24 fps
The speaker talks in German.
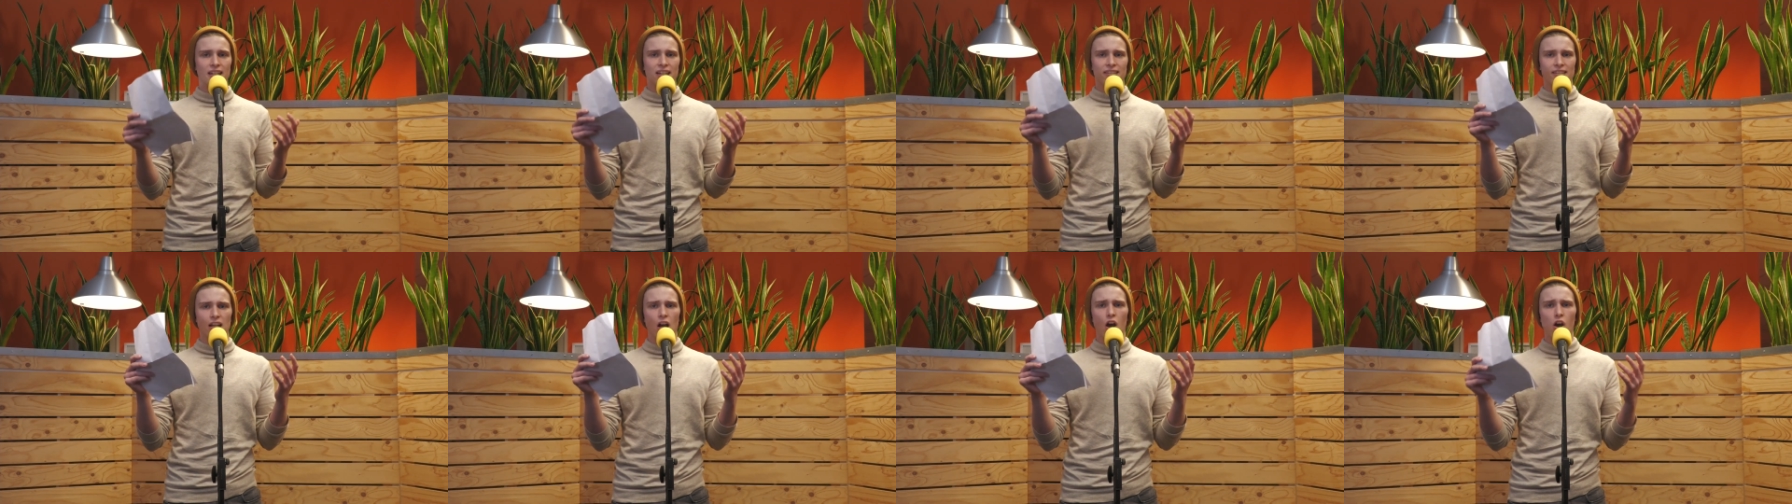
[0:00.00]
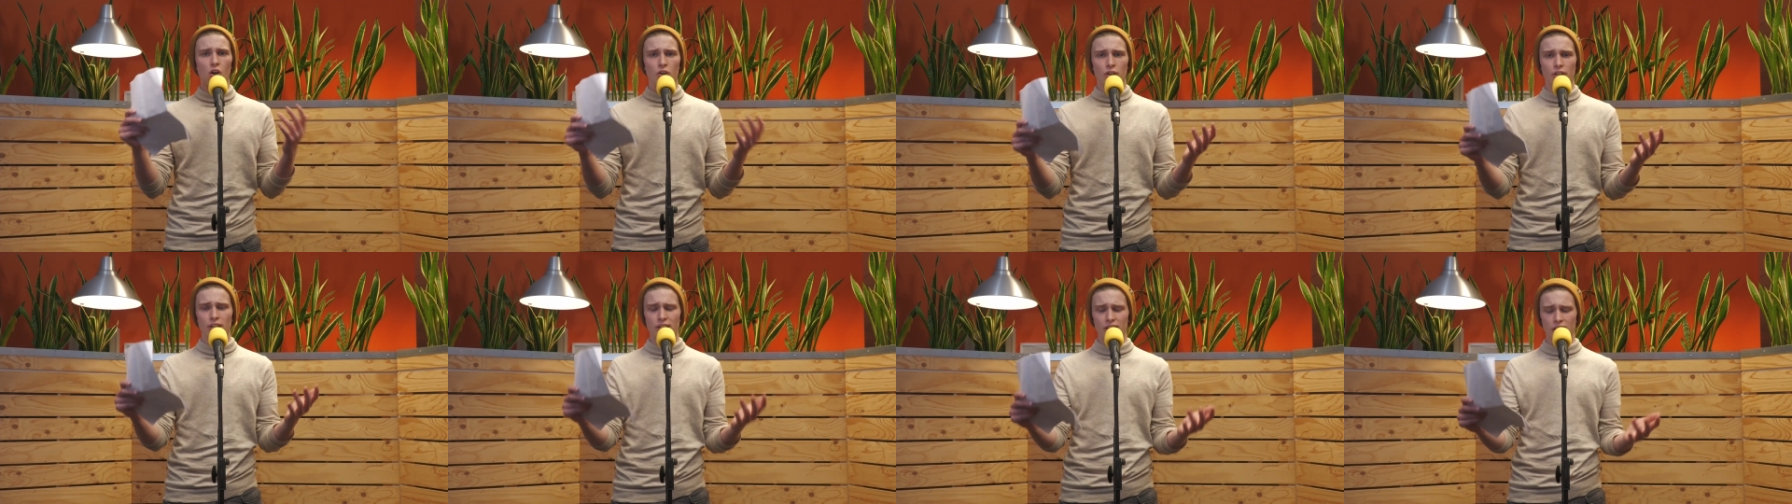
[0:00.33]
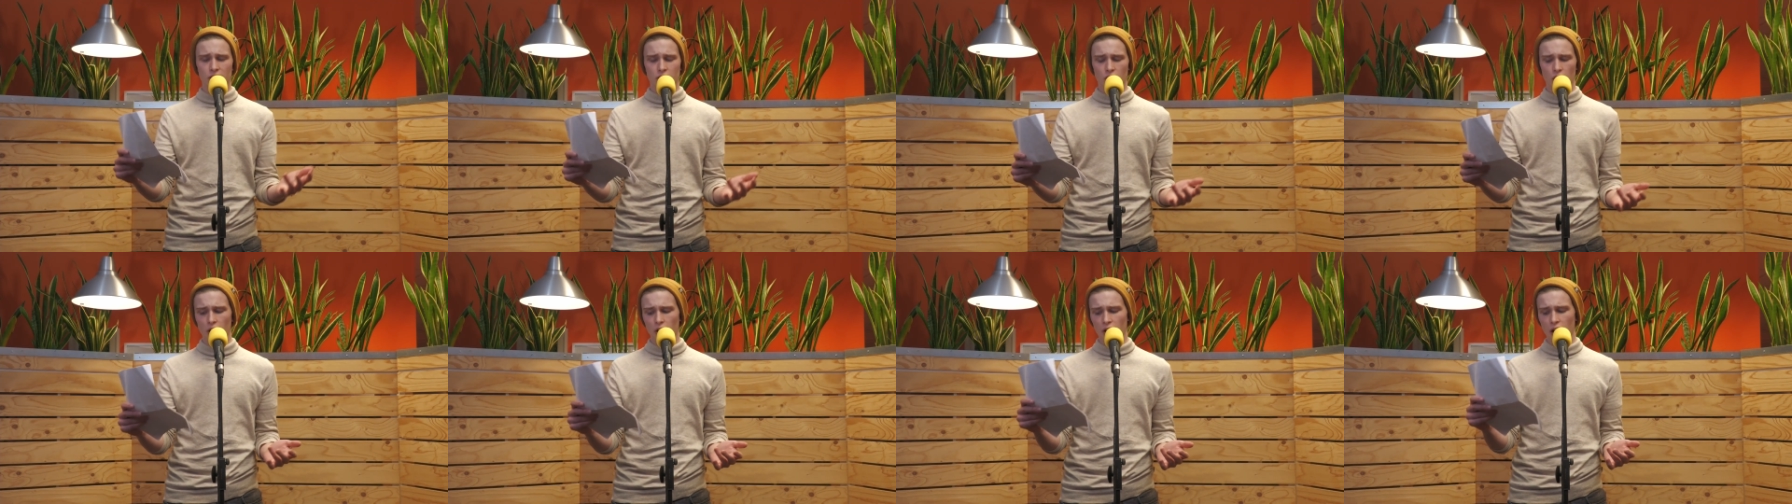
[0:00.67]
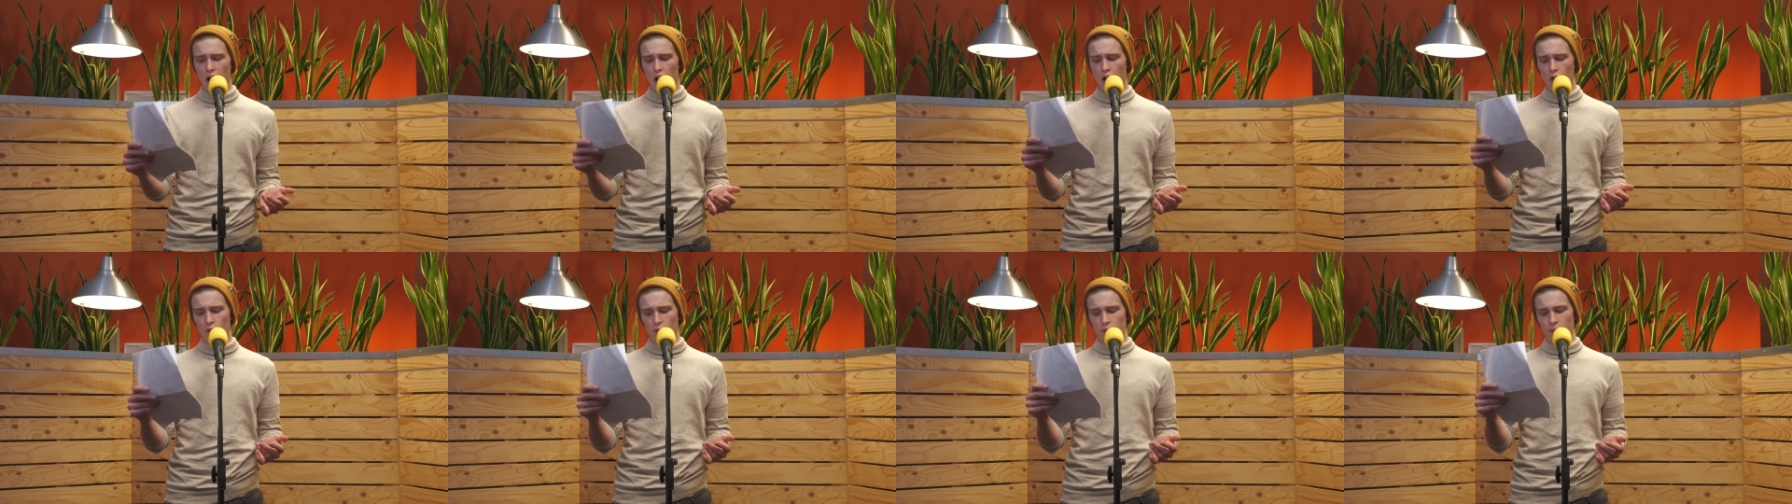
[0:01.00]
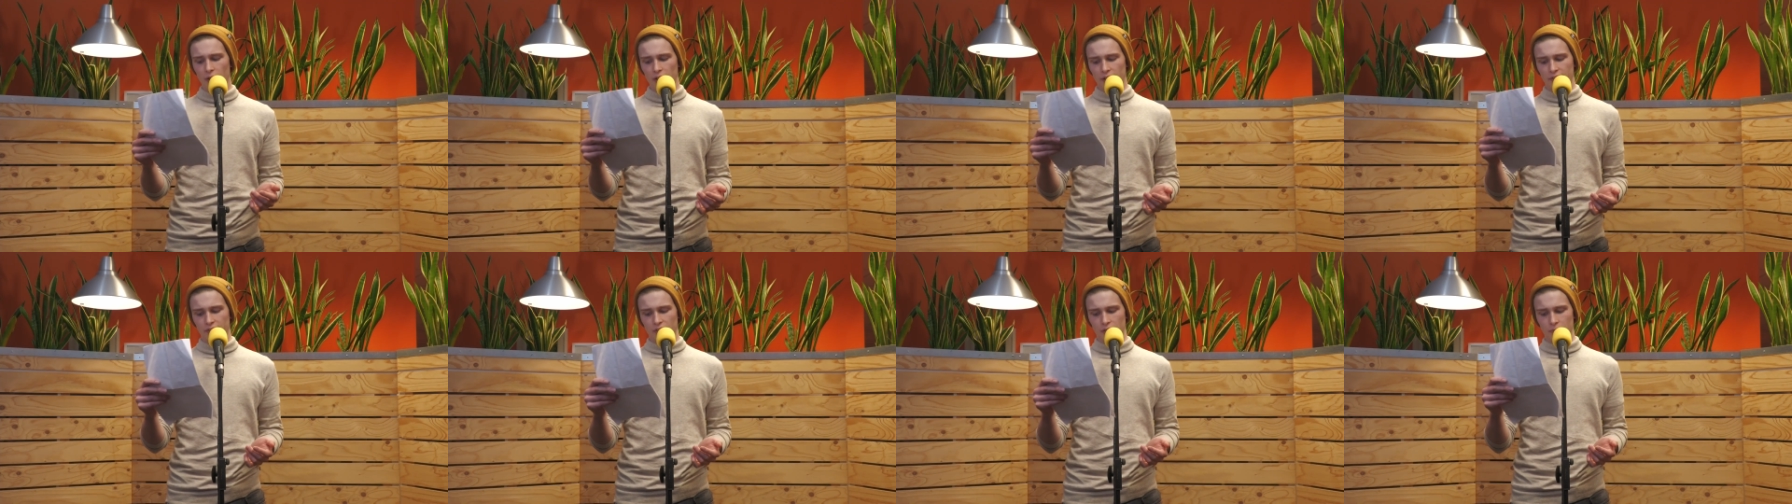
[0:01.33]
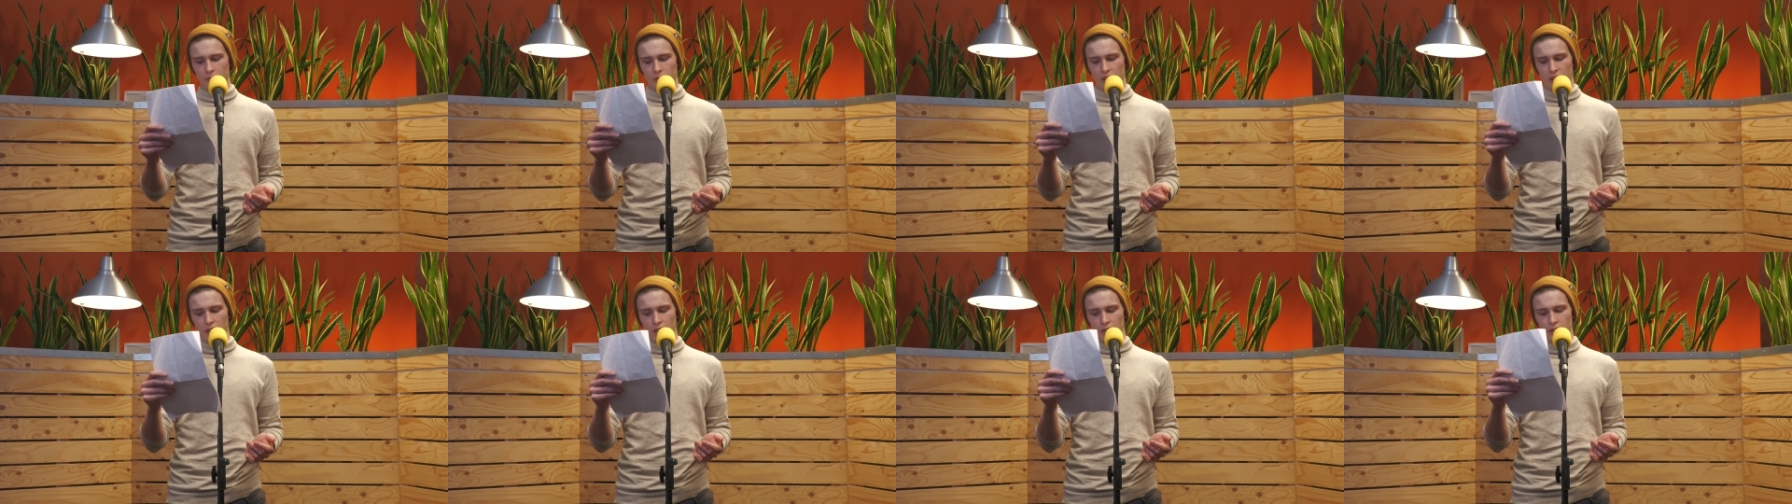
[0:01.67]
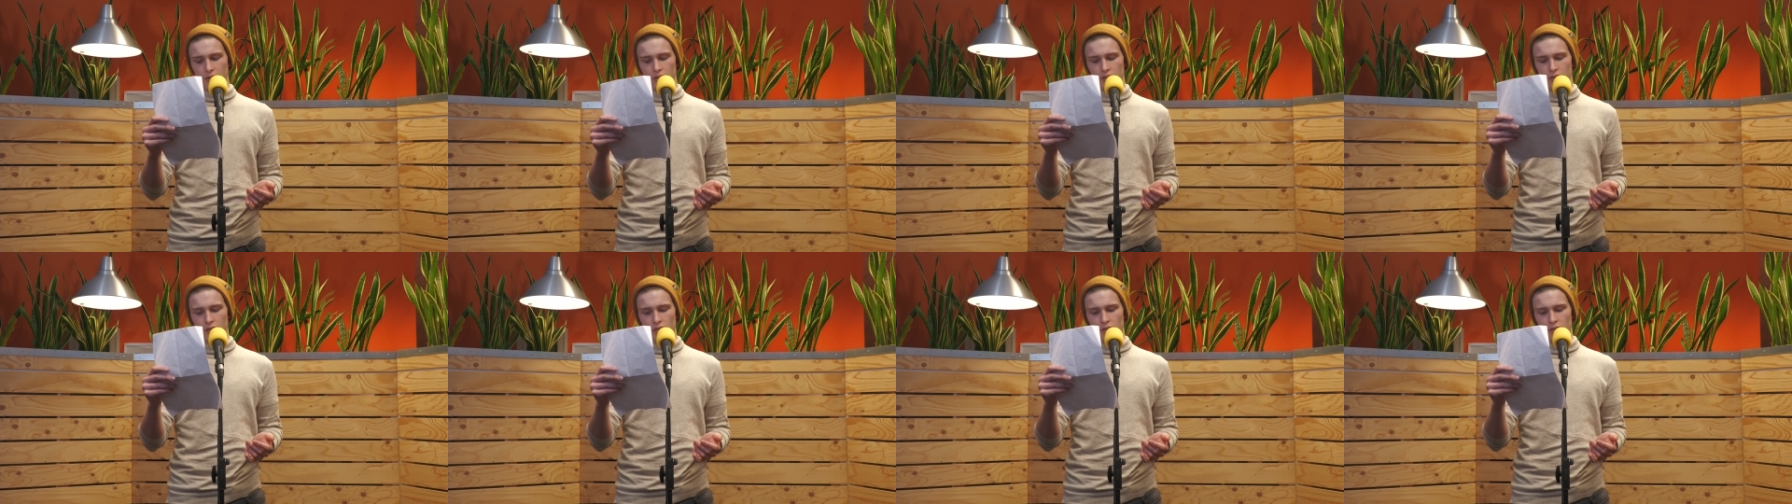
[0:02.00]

jetzt auch nicht eure Aufmerksamkeit.